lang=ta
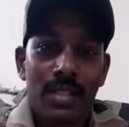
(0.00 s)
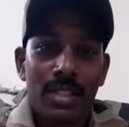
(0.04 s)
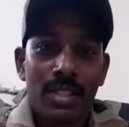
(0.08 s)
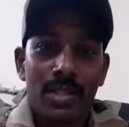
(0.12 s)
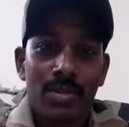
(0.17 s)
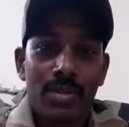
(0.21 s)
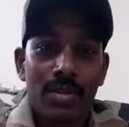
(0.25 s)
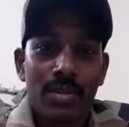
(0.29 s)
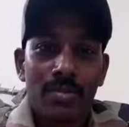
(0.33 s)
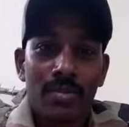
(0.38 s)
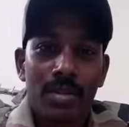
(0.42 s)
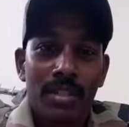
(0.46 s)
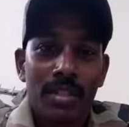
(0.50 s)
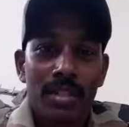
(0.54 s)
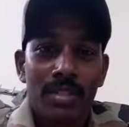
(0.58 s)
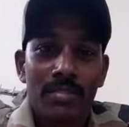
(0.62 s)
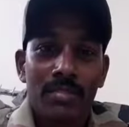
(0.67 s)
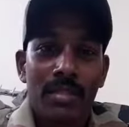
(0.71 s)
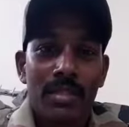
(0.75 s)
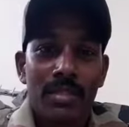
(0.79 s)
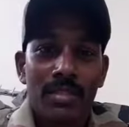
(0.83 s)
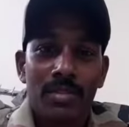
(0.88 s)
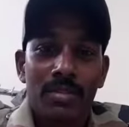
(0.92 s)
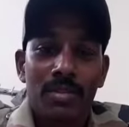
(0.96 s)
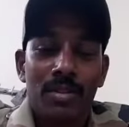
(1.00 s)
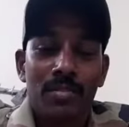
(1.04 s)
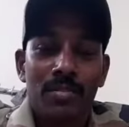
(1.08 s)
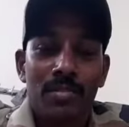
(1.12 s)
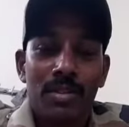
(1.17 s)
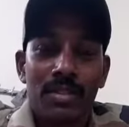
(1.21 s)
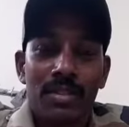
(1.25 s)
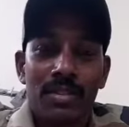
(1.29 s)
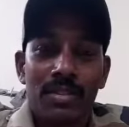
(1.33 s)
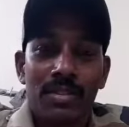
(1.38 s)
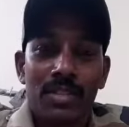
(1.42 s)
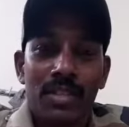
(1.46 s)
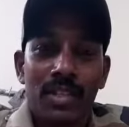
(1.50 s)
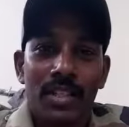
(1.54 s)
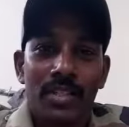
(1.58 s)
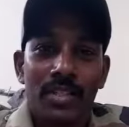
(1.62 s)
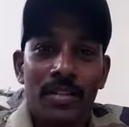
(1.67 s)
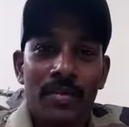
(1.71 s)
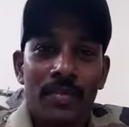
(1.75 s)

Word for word: வர்ஜன் வேணுமா எக்ஸ்பீரியன்ஸ் வேணுமான்னு சொல்லி